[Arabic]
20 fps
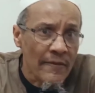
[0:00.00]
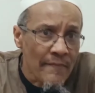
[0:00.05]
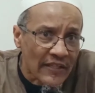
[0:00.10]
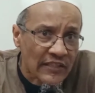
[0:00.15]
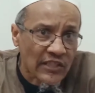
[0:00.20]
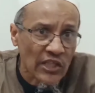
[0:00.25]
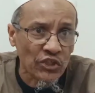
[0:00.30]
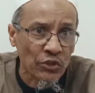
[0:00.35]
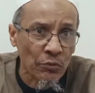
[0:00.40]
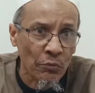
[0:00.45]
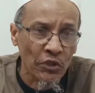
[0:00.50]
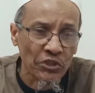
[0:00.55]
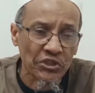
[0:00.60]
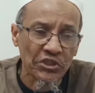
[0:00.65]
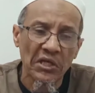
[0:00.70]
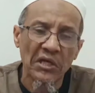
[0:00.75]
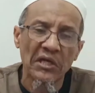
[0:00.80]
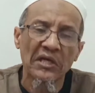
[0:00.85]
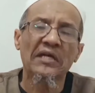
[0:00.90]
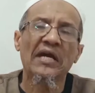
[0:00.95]
كيما
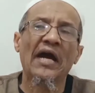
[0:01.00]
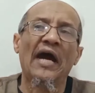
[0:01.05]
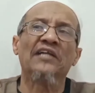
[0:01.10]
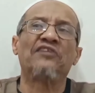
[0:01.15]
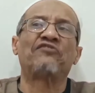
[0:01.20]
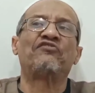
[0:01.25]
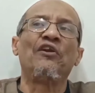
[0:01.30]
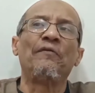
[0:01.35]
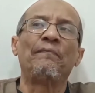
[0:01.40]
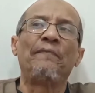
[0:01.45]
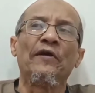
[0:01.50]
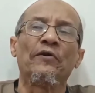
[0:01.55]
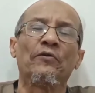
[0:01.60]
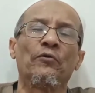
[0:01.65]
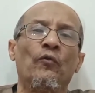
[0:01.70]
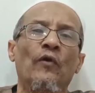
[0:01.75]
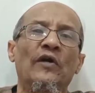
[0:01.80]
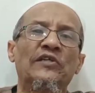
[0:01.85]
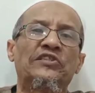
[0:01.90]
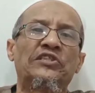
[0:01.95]
تنجموش قاعد في
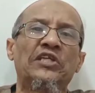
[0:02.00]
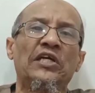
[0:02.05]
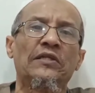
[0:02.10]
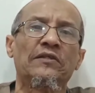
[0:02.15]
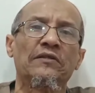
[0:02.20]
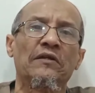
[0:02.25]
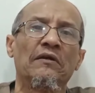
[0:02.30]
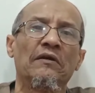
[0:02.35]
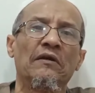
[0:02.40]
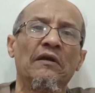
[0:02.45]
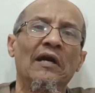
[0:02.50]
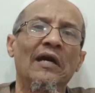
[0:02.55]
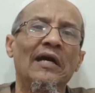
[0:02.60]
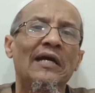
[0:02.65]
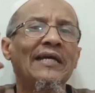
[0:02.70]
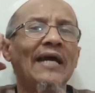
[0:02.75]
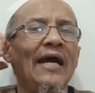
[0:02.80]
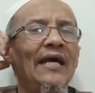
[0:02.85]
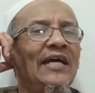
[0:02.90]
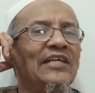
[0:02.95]
البيرو وزير
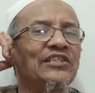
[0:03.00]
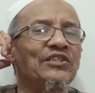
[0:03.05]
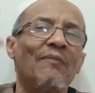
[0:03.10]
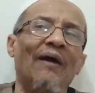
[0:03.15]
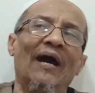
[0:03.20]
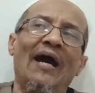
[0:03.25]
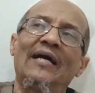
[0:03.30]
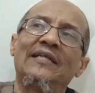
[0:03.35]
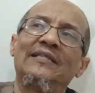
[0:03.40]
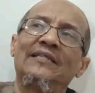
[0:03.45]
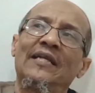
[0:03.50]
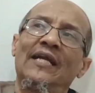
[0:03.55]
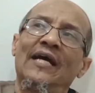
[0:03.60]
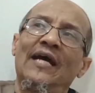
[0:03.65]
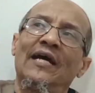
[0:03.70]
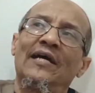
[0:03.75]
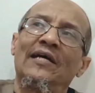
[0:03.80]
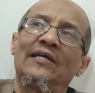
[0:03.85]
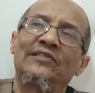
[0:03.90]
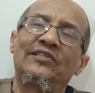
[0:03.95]
قال اسمع
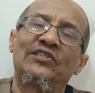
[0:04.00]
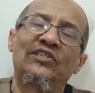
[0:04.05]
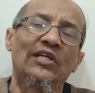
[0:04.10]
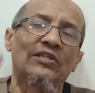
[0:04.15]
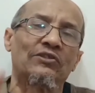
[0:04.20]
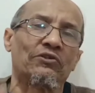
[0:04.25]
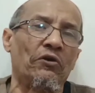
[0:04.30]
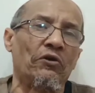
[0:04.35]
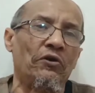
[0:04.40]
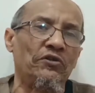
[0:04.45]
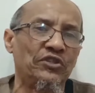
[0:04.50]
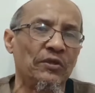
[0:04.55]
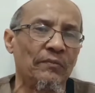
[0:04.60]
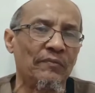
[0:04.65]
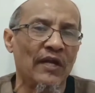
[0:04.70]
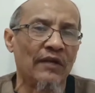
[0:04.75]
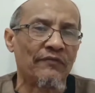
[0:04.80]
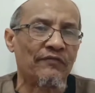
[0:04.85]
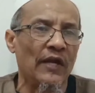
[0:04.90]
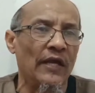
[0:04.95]
عندنا الزيت روح
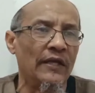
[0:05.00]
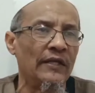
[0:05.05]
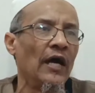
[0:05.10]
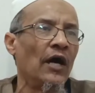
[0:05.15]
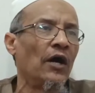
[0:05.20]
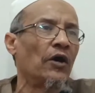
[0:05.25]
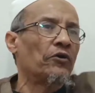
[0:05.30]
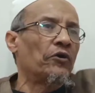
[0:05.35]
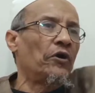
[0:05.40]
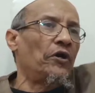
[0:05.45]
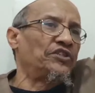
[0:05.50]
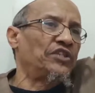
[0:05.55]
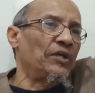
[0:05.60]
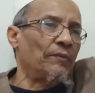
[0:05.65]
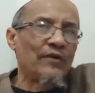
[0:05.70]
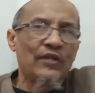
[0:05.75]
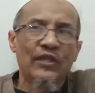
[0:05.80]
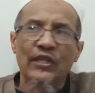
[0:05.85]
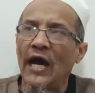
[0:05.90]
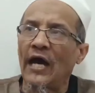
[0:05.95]
جبنا فلان روح
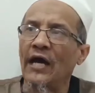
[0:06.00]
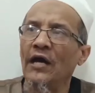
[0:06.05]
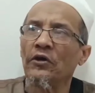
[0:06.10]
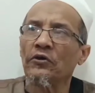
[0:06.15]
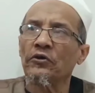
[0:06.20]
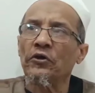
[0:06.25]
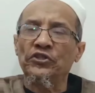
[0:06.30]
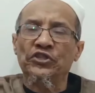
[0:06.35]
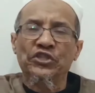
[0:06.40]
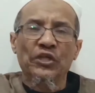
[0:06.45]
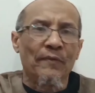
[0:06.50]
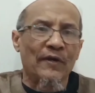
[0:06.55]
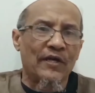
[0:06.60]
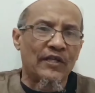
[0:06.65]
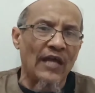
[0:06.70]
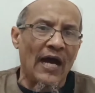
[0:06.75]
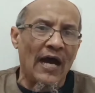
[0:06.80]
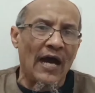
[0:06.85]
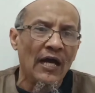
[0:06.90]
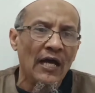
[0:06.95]
جيب كذا روح
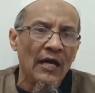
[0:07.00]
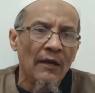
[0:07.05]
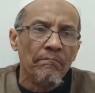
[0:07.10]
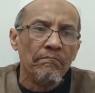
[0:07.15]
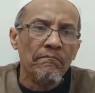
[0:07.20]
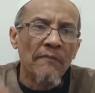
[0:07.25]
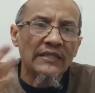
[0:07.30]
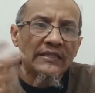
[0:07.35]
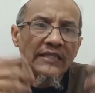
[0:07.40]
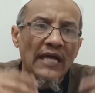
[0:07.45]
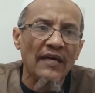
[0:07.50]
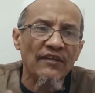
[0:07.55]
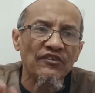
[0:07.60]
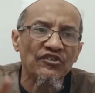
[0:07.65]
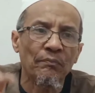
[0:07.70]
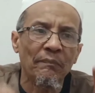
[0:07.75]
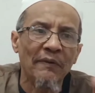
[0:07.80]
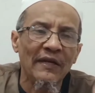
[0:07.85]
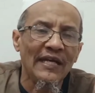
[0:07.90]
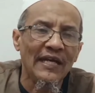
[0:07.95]
جيب كذا ما
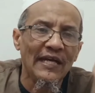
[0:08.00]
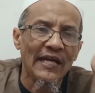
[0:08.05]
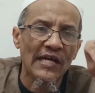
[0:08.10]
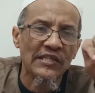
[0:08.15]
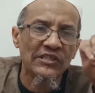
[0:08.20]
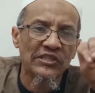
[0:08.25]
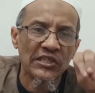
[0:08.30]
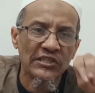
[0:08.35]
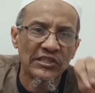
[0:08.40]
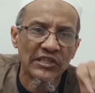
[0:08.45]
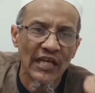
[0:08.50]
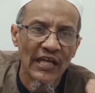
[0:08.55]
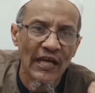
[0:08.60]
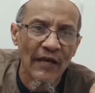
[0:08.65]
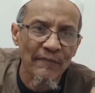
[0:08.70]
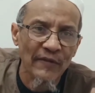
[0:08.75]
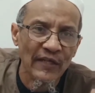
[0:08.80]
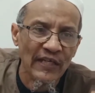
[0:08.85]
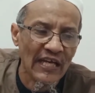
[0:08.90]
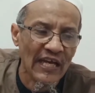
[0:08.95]
تعرفش باللي الاجهزه
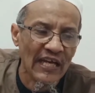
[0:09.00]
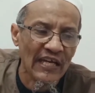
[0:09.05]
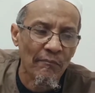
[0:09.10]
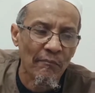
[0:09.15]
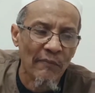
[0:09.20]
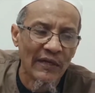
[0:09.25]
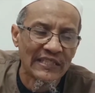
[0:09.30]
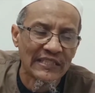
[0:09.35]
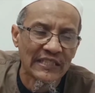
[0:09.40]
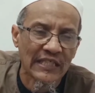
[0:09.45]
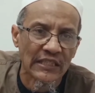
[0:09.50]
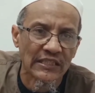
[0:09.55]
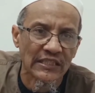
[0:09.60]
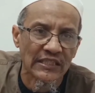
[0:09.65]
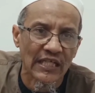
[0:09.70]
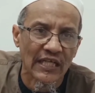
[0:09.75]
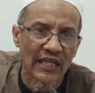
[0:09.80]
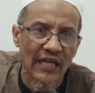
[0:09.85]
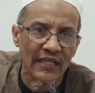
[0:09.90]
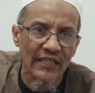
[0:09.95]
الامنيه لما
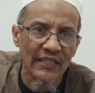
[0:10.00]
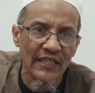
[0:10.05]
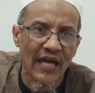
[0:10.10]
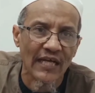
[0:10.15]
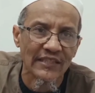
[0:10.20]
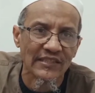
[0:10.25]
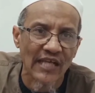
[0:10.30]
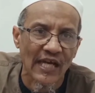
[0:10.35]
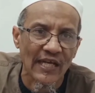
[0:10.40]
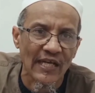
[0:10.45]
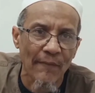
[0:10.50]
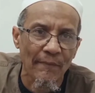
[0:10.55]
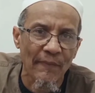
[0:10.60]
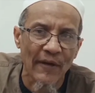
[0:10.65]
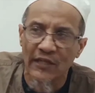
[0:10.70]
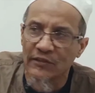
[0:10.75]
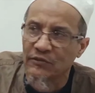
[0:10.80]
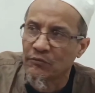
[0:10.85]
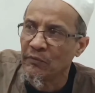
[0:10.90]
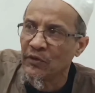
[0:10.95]
تكسر عليها
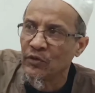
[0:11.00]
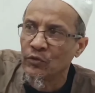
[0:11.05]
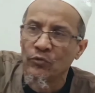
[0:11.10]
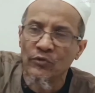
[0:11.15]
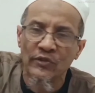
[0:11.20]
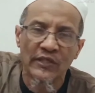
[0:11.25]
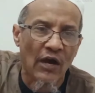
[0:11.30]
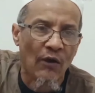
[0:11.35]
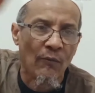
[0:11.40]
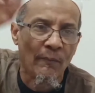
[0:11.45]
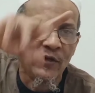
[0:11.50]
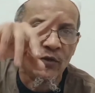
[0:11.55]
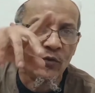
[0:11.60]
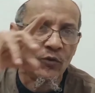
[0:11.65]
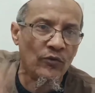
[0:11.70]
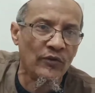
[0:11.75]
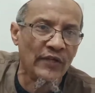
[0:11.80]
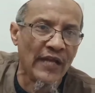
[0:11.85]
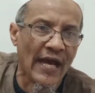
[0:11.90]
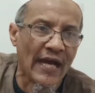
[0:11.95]
الطلبات من هنا
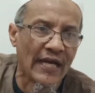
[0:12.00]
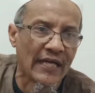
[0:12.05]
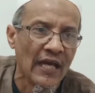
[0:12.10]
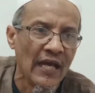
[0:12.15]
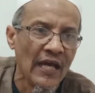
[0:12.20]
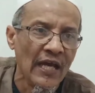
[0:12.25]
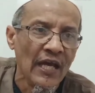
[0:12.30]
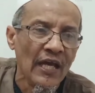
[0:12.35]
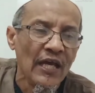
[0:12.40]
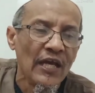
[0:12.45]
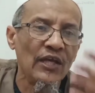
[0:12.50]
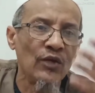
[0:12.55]
ومن هناك